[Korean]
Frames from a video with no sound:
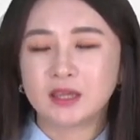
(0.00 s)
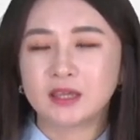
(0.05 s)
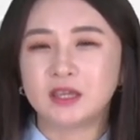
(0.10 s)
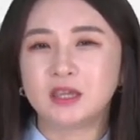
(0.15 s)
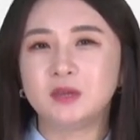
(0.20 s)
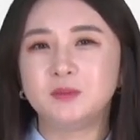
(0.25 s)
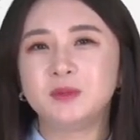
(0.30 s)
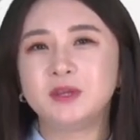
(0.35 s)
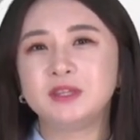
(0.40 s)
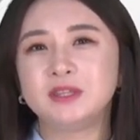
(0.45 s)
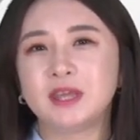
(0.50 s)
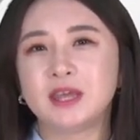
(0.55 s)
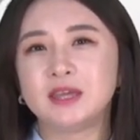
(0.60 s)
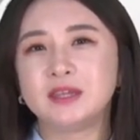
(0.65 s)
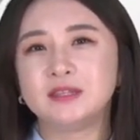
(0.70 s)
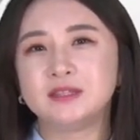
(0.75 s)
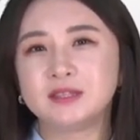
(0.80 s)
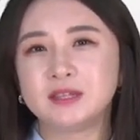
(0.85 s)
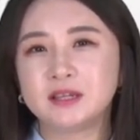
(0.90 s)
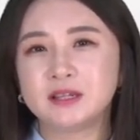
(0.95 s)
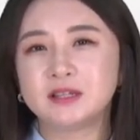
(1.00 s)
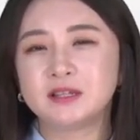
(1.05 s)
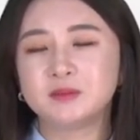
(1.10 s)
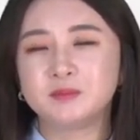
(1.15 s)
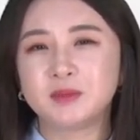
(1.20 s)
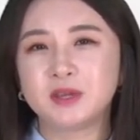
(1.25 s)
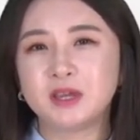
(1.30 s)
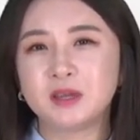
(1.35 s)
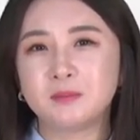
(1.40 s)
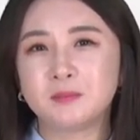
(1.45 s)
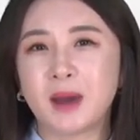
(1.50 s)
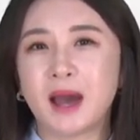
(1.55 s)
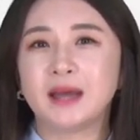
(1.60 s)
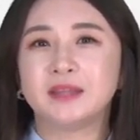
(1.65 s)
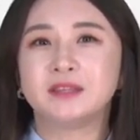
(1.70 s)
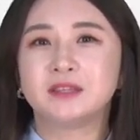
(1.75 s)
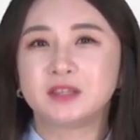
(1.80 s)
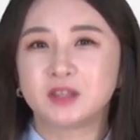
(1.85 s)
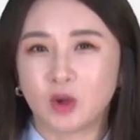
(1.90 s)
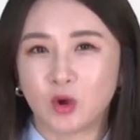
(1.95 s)
이미 낸 세금이
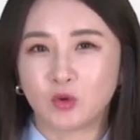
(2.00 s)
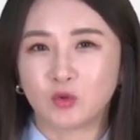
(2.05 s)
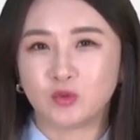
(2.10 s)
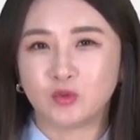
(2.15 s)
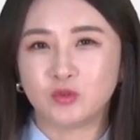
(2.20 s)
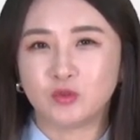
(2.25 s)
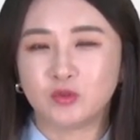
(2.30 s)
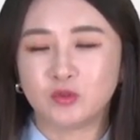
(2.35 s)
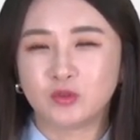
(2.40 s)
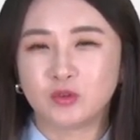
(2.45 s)
많은 경우